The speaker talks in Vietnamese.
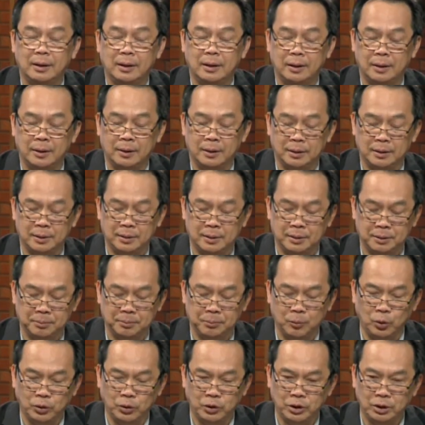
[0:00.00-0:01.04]
uh,
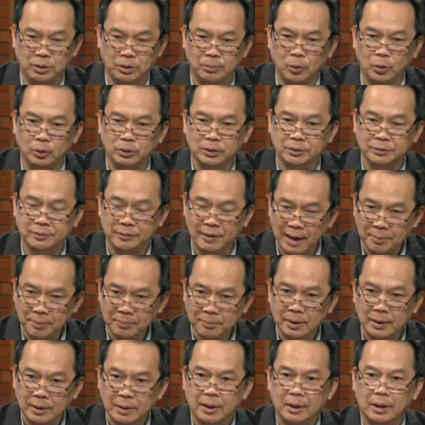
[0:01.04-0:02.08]
bộ trưởng bộ tư pháp
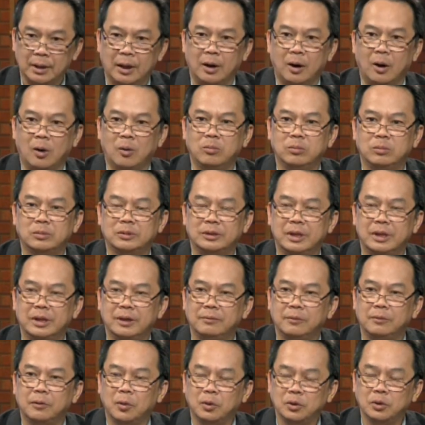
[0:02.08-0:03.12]
ông
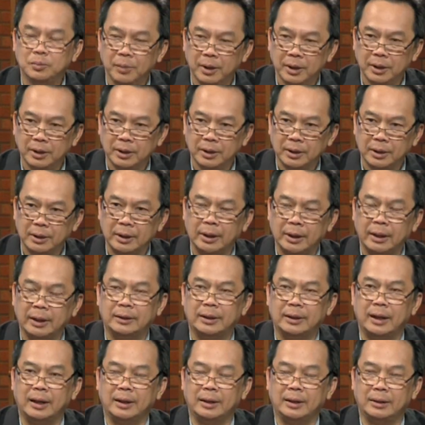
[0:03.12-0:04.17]
Steve Grossman hiện
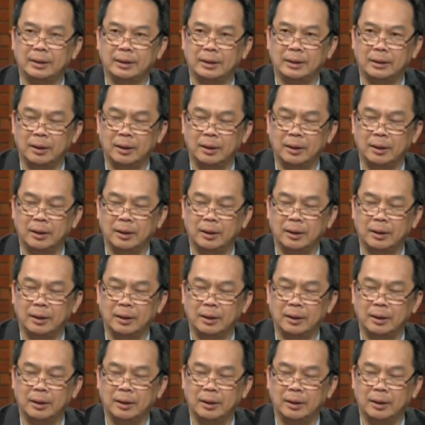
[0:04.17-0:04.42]
tại